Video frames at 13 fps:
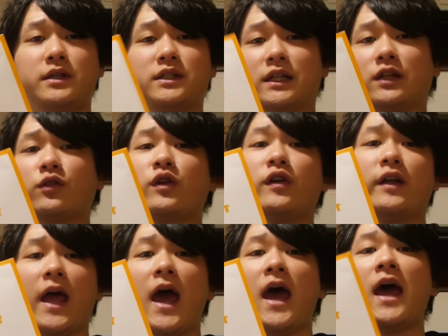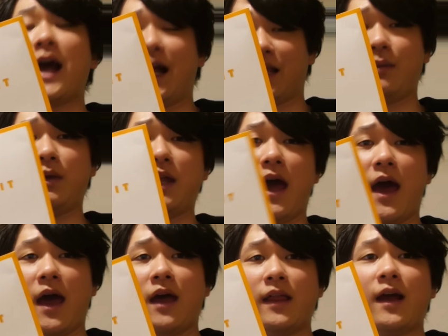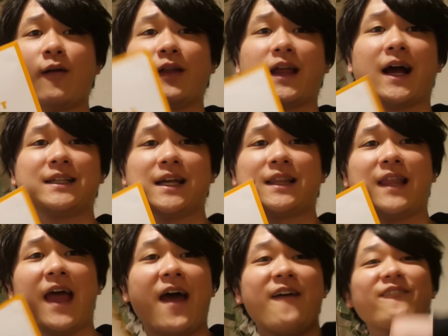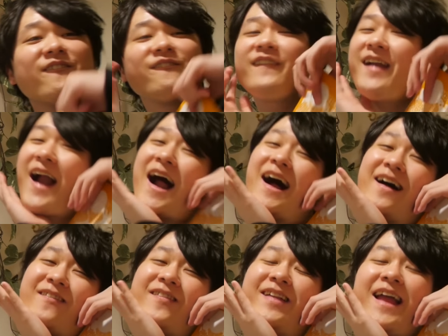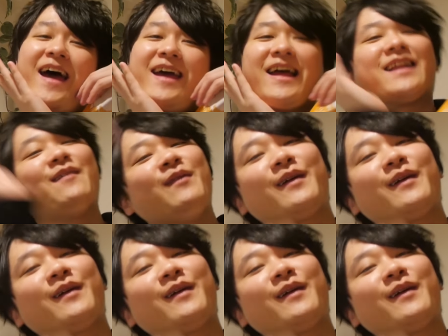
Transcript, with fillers: 見つけた時にはね、買ってみて、ね、こうやって飾って、ウィラーンってやっ